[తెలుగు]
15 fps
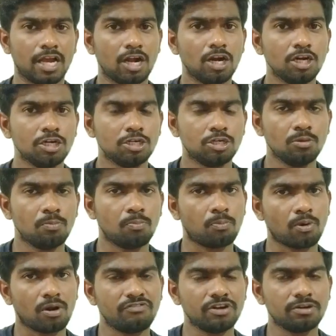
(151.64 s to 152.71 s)
అకార్డింగ్ టు
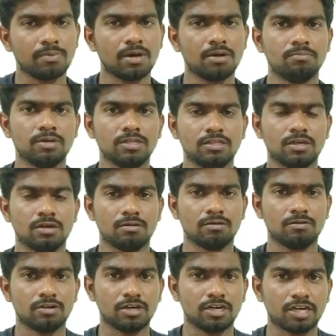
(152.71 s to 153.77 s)
ప్రాఫిట్ మహమ్మద్
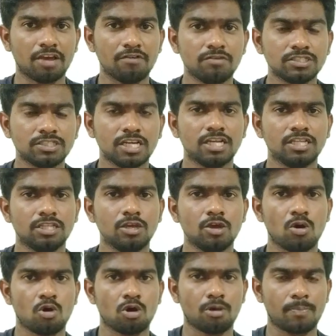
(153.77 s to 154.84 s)
డైవర్స్
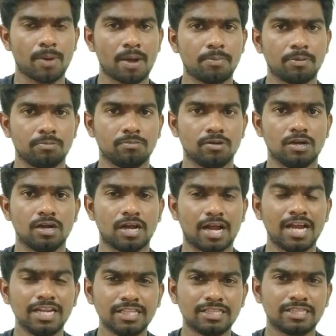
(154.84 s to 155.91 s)
అనేది ఒక పాపం
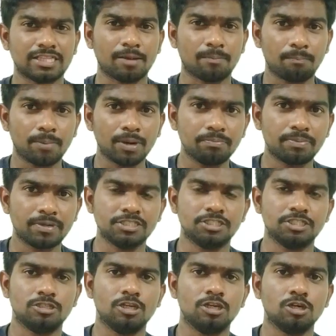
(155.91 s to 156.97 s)
కానీ తప్పని
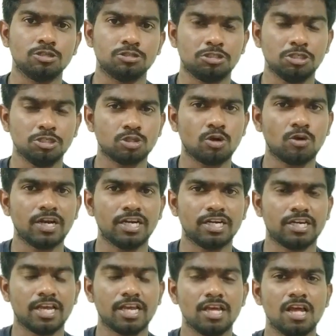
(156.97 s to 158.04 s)
పరిస్థితుల్లో
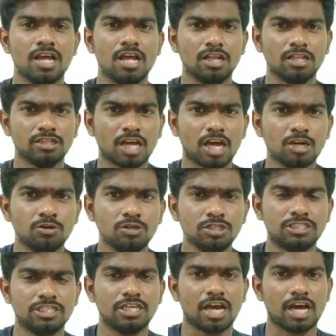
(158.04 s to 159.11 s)
తీసుకోవాలంటే దాని
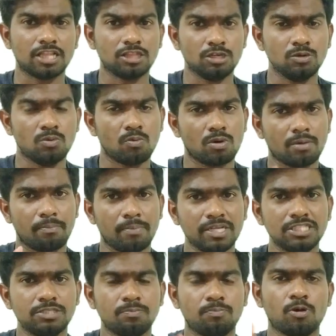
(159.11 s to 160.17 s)
గురించి అతను ఒక
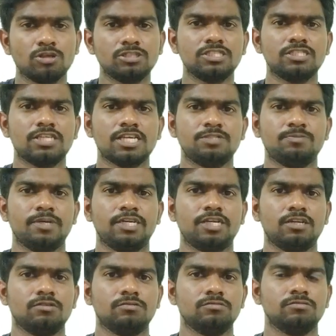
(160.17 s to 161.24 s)
మంచి ప్రాసెస్ రాసి
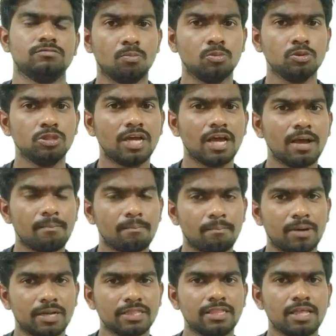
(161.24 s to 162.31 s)
పెట్టారు ముందుగా
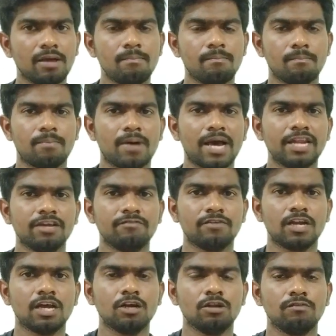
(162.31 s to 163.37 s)
భర్త
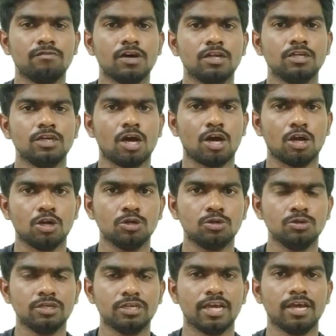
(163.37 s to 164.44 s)
భార్యకు విడాకులు ఇవ్వాలి అని
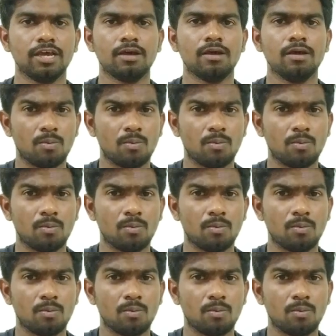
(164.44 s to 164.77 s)
అనుకుంటే